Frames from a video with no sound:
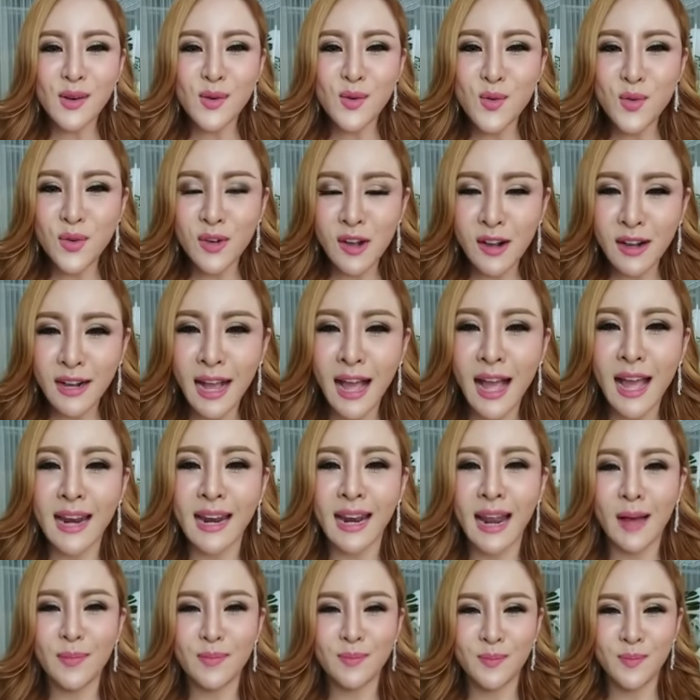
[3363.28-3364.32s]
ลูกก็กล้า
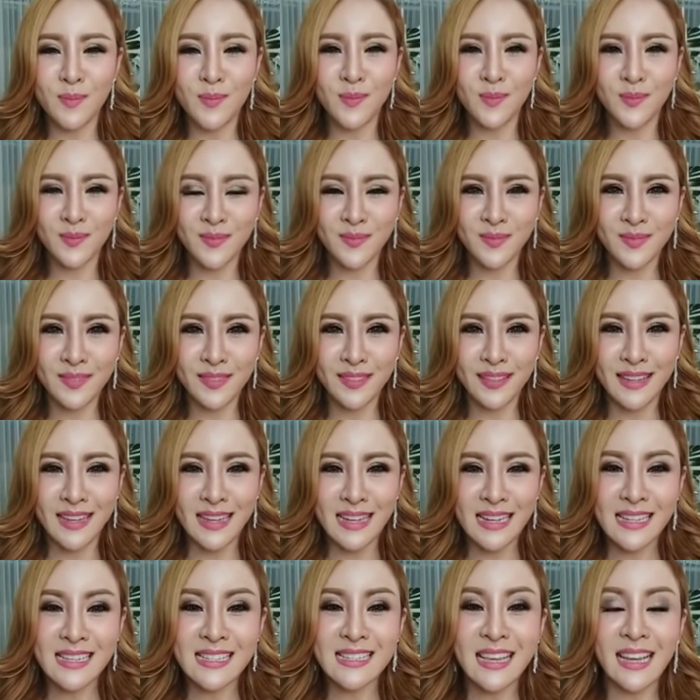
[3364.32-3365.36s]
รับ
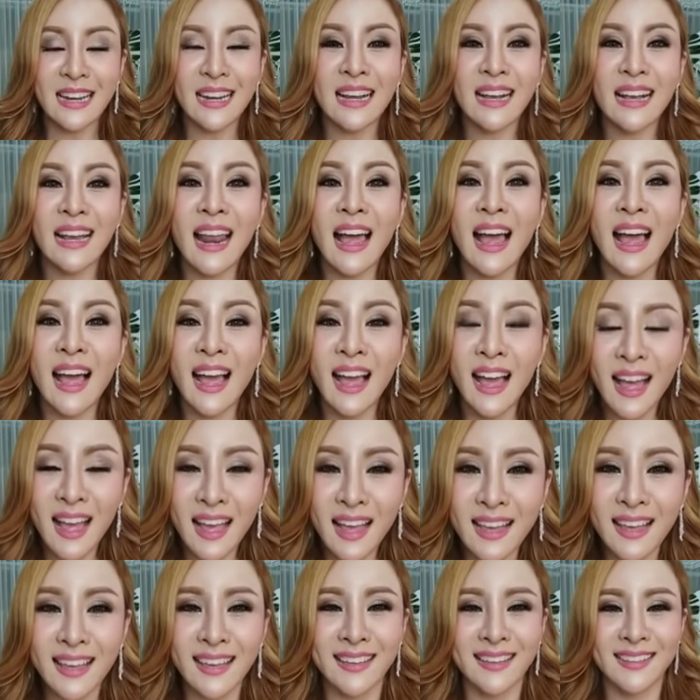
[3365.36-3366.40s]
ฉันกล้าให้
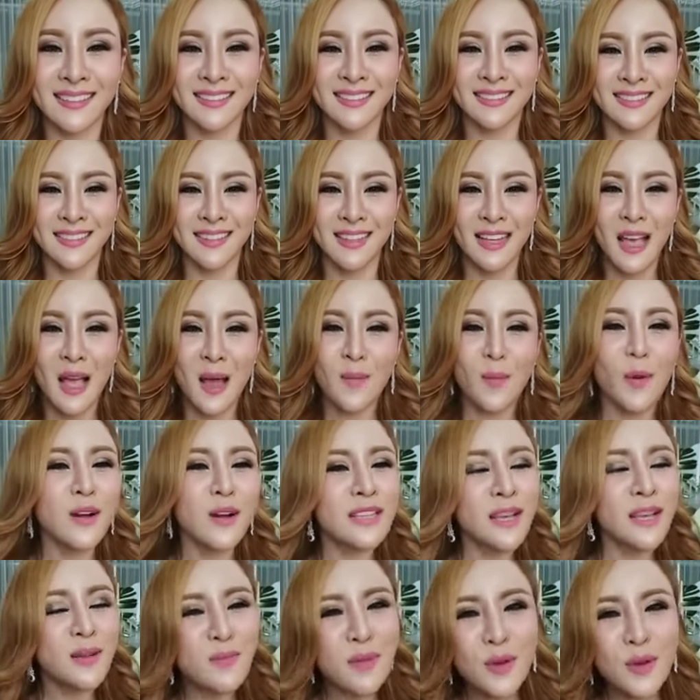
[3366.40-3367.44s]
เพราะ
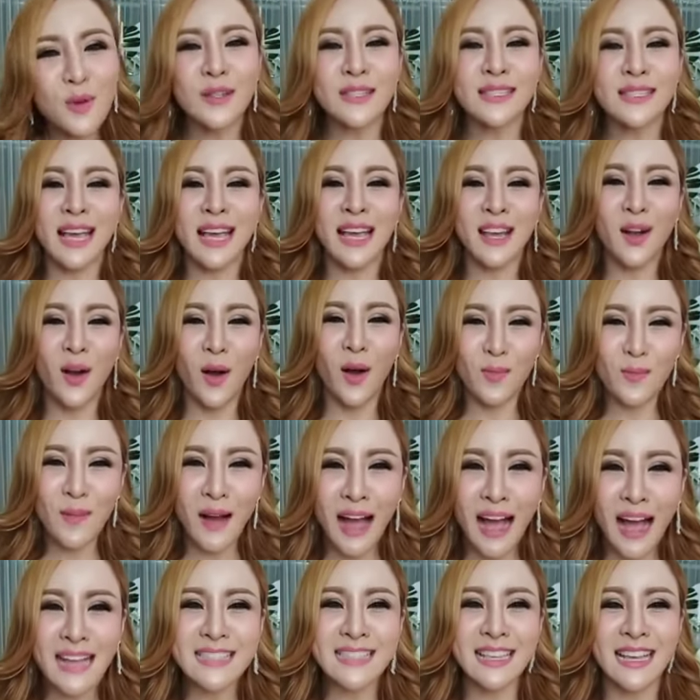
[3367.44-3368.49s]
ฉันมีหัวใจของม
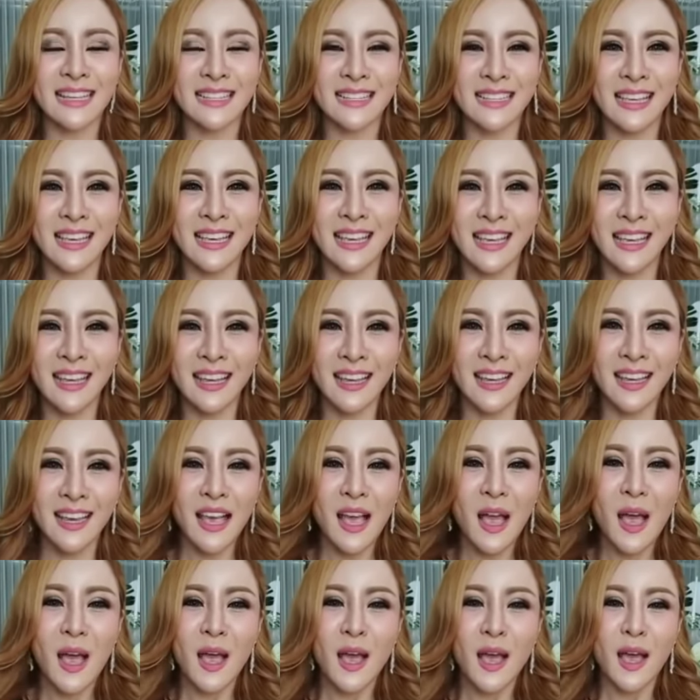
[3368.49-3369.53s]
หาเศรษฐี
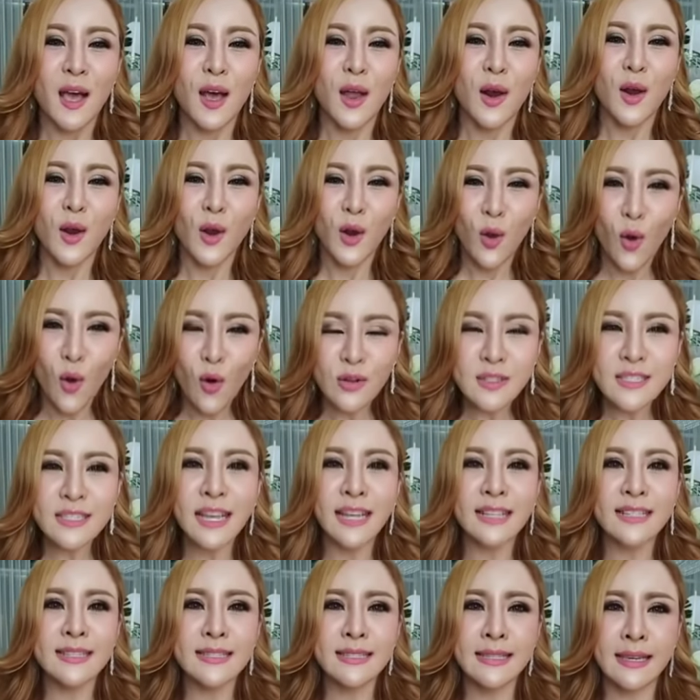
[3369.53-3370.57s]
ลูกฉั
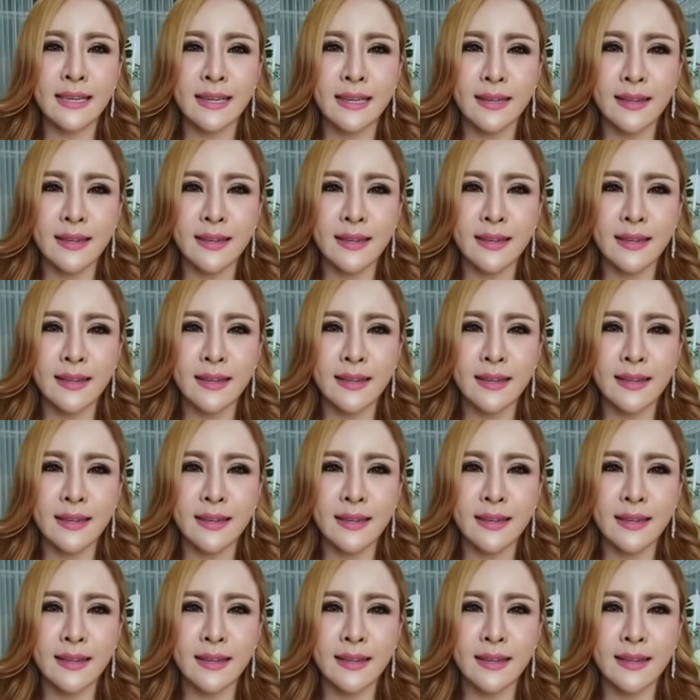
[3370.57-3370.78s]
นสิ